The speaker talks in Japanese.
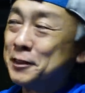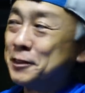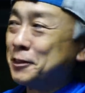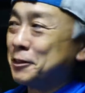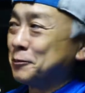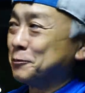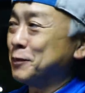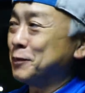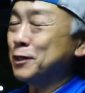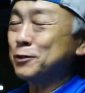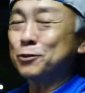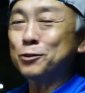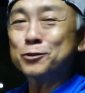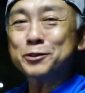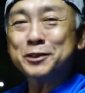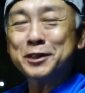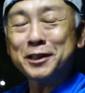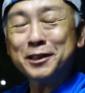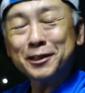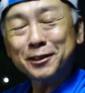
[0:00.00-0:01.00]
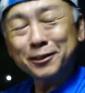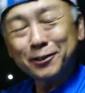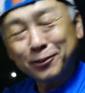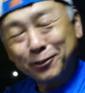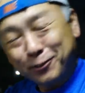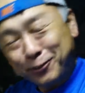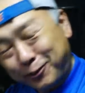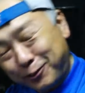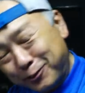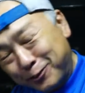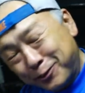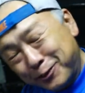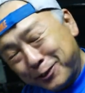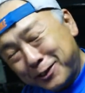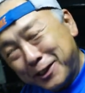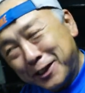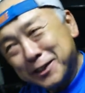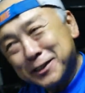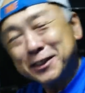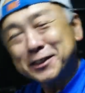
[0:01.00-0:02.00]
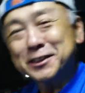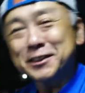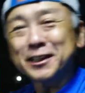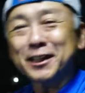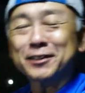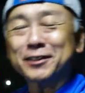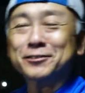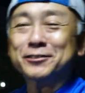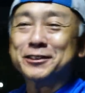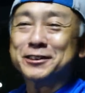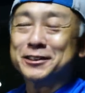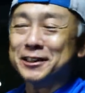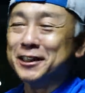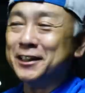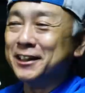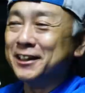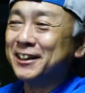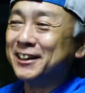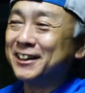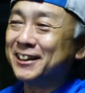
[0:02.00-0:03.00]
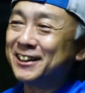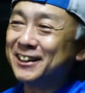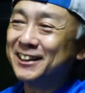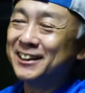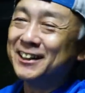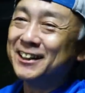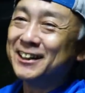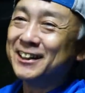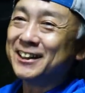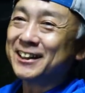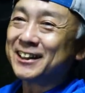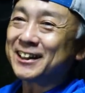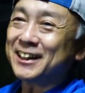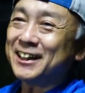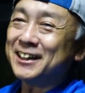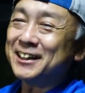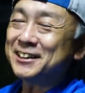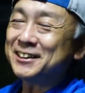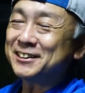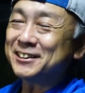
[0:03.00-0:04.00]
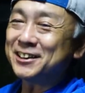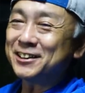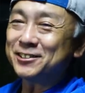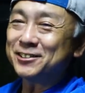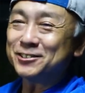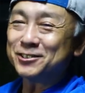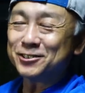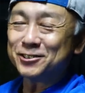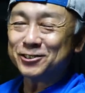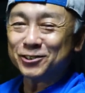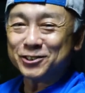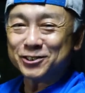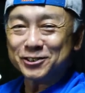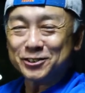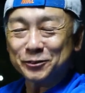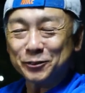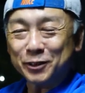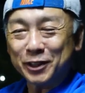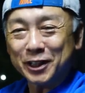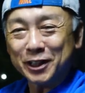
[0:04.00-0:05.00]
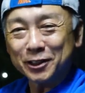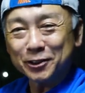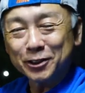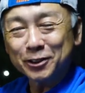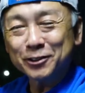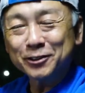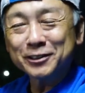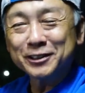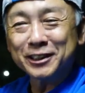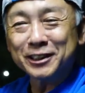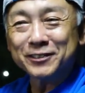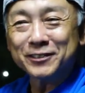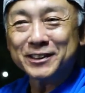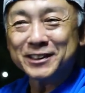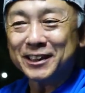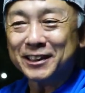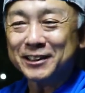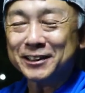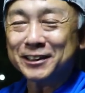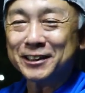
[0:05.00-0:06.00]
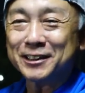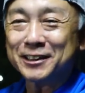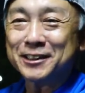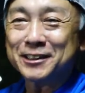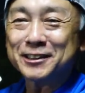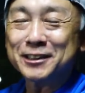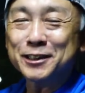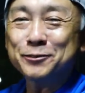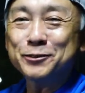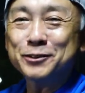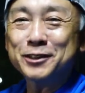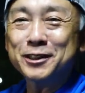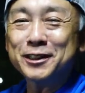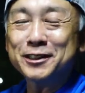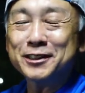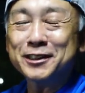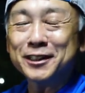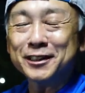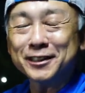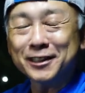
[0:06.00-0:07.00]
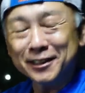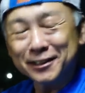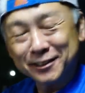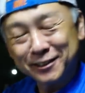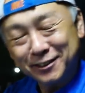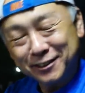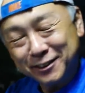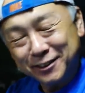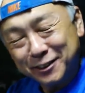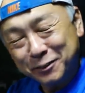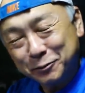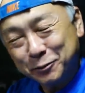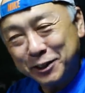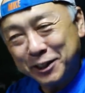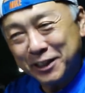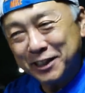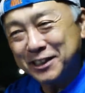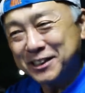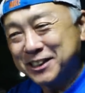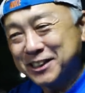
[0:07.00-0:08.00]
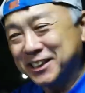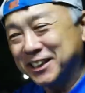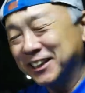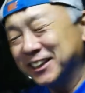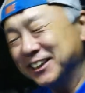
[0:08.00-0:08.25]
まあ、ここ結構傾斜地にあるんですね。帰ってくる途中にもヘロヘロになりました。で、北村には何にもねえし、